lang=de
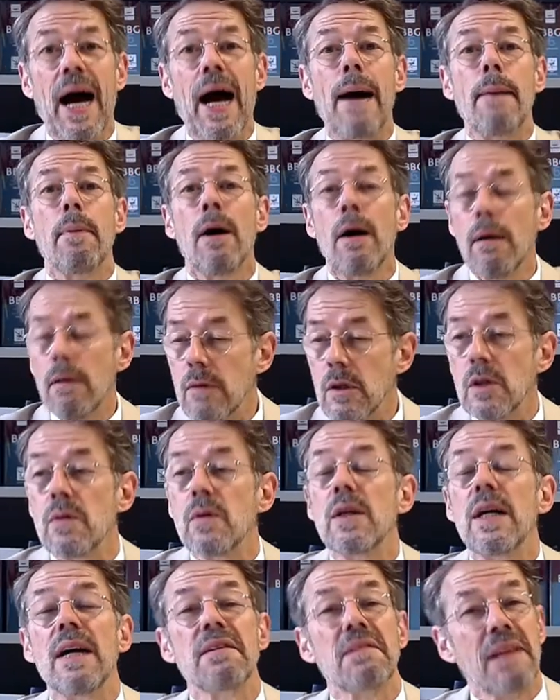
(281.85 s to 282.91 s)
Aber
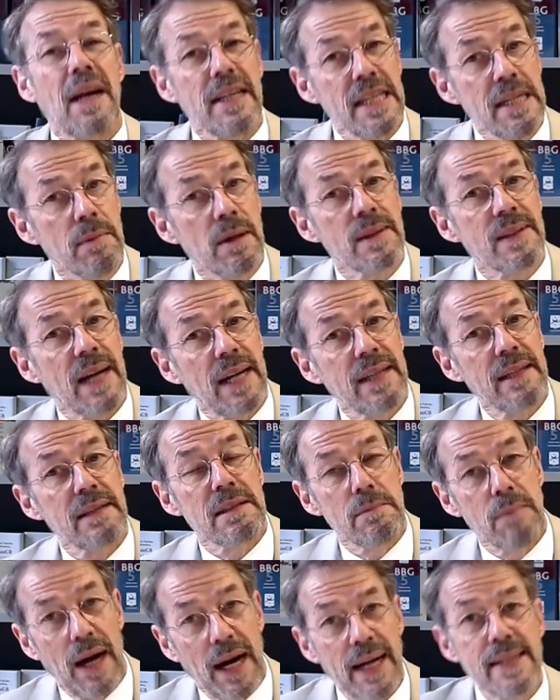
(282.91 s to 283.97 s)
es kann immer sein,
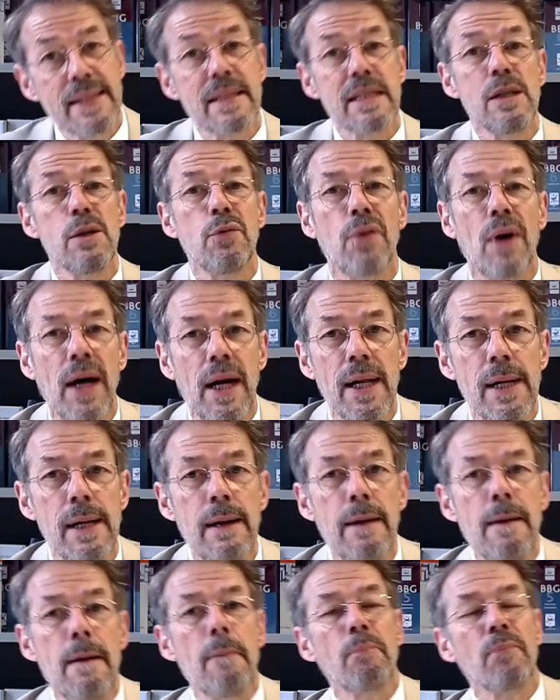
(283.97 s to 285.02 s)
dass im
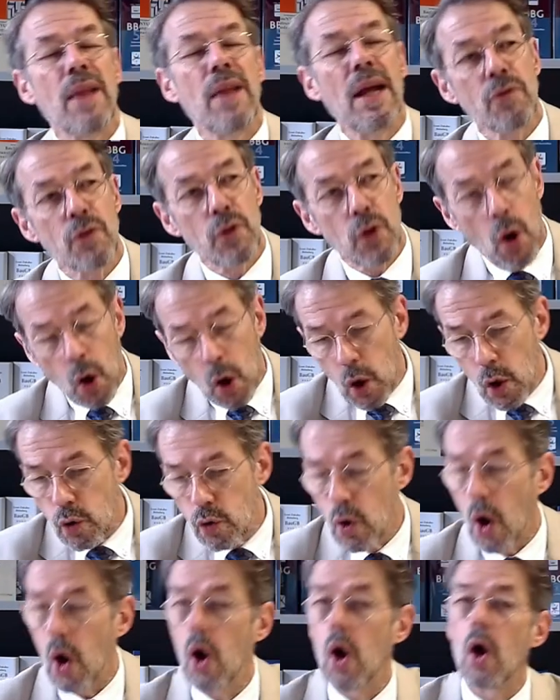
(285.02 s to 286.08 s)
Einzelfall dann
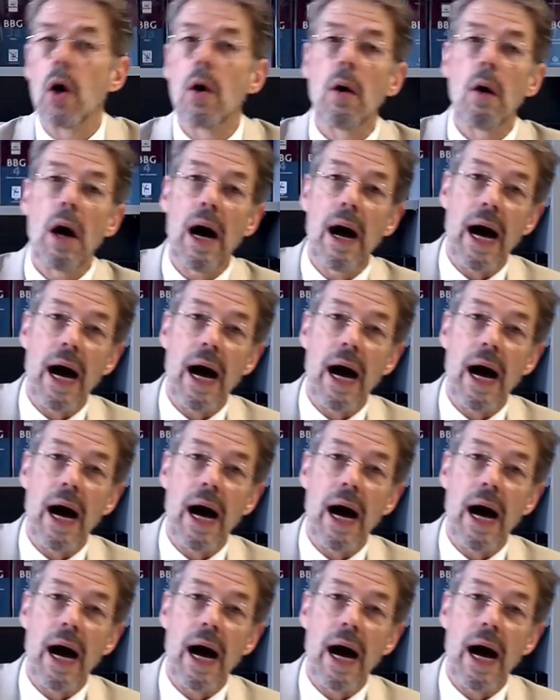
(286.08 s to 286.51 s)
doch noch